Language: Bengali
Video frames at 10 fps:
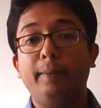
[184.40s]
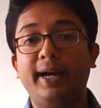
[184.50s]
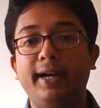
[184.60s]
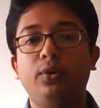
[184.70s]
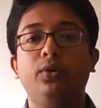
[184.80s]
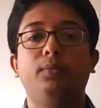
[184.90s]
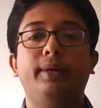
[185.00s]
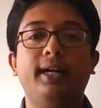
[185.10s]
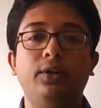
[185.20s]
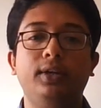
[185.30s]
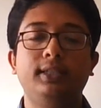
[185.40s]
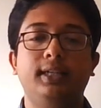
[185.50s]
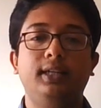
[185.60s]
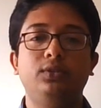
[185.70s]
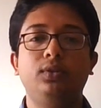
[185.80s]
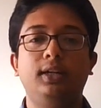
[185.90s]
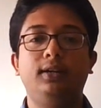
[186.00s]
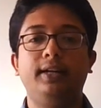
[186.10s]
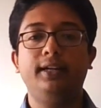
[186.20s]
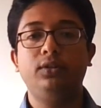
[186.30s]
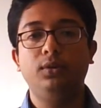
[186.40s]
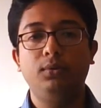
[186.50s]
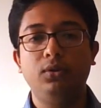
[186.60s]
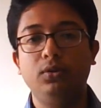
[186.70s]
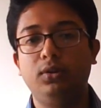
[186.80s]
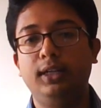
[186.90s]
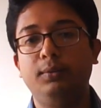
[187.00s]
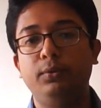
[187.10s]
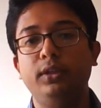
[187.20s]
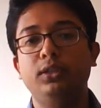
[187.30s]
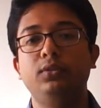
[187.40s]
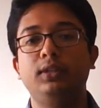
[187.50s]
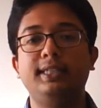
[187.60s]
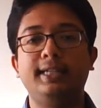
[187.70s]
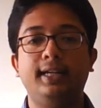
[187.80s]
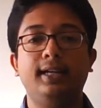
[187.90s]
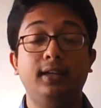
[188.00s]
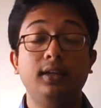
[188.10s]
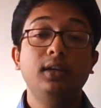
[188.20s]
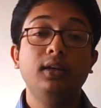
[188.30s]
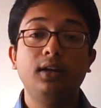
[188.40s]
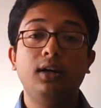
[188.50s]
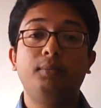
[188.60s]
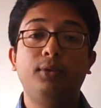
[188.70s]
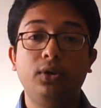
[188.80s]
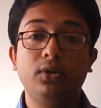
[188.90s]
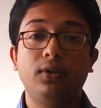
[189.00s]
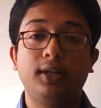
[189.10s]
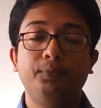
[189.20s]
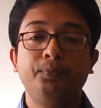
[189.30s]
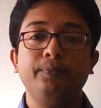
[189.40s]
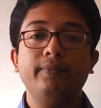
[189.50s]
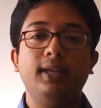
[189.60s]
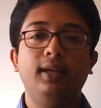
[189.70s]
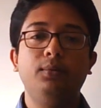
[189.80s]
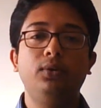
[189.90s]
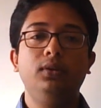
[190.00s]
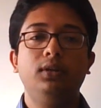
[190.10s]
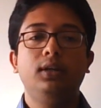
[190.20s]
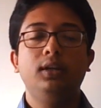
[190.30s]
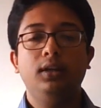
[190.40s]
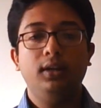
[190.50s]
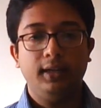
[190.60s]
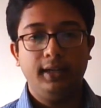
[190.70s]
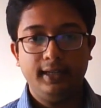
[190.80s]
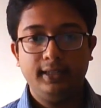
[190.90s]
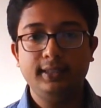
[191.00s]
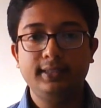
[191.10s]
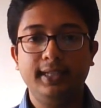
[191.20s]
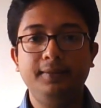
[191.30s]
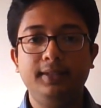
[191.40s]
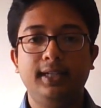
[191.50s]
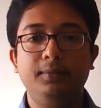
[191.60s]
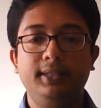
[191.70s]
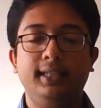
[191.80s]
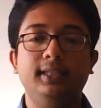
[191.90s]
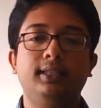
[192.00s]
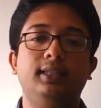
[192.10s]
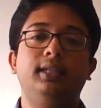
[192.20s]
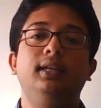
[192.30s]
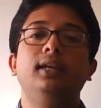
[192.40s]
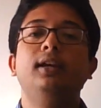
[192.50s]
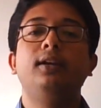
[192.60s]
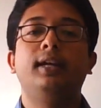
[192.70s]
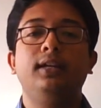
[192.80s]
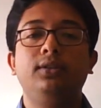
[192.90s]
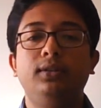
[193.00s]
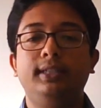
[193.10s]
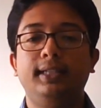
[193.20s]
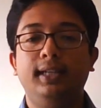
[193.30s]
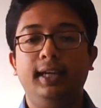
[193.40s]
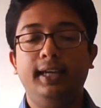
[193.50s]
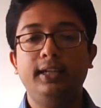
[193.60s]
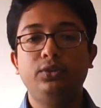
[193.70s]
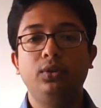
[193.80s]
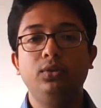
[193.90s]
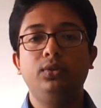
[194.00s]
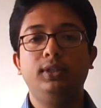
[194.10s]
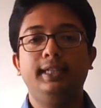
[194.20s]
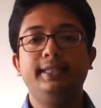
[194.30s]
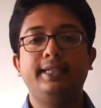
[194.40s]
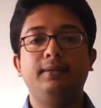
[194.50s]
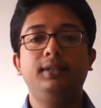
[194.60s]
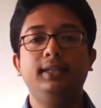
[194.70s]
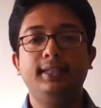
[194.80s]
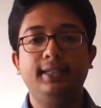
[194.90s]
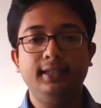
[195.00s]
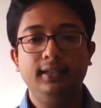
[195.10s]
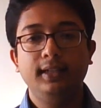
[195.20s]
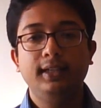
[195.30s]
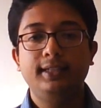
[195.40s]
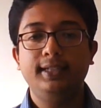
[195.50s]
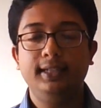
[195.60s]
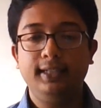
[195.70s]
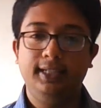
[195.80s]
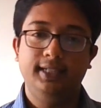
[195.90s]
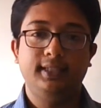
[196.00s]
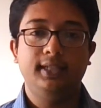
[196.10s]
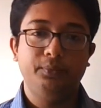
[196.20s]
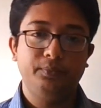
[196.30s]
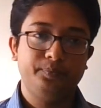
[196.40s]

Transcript: ভাগ ভাগ হয়ে যায় কিছুটা ট্র্যাক্টর বহন করে এবং কিছুটা চাকা বহন করে এবং অ্যাট দ্য সেম টাইম সাথে সাথে ট্র্যাক্টরটি এই যন্ত্রটিকে সামনের দিকে টেনে নিয়ে যায়